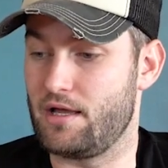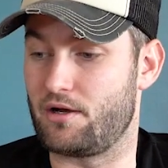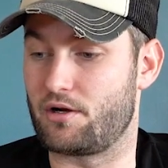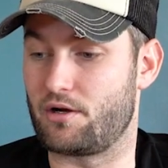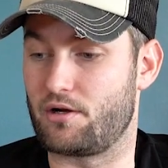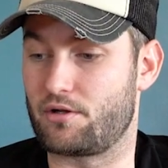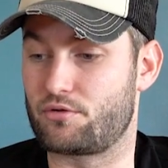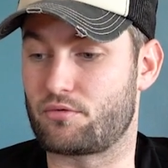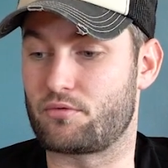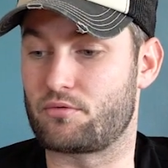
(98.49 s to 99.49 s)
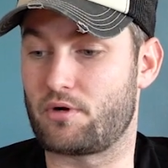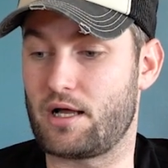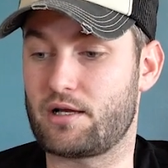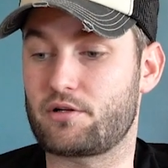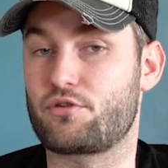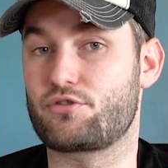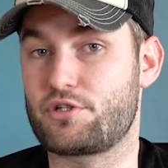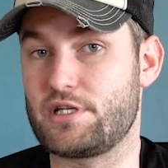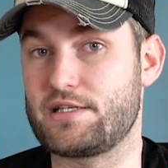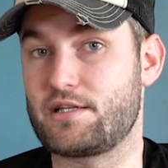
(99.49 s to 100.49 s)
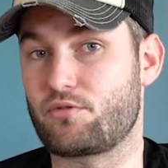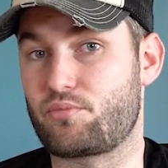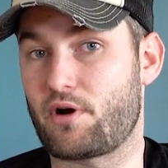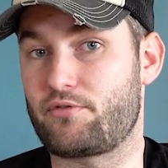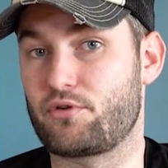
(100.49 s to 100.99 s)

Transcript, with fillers: euh, dont un que j'utilisais donc pour la